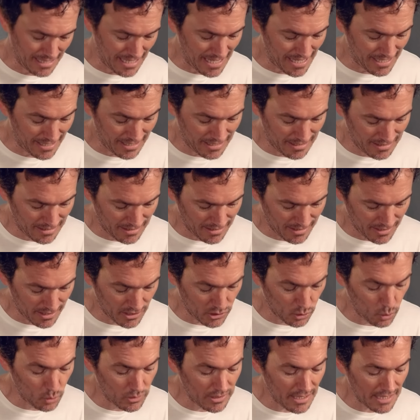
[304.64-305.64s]
Ahí.
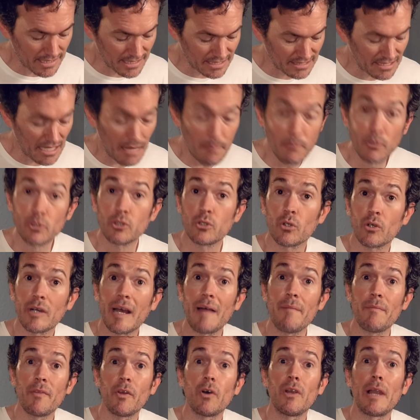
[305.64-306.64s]
Resulta que estábamos
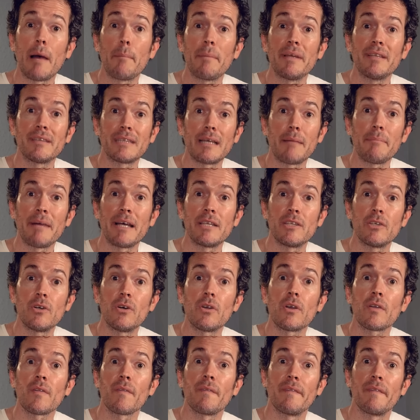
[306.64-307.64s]
tocando la penta mayor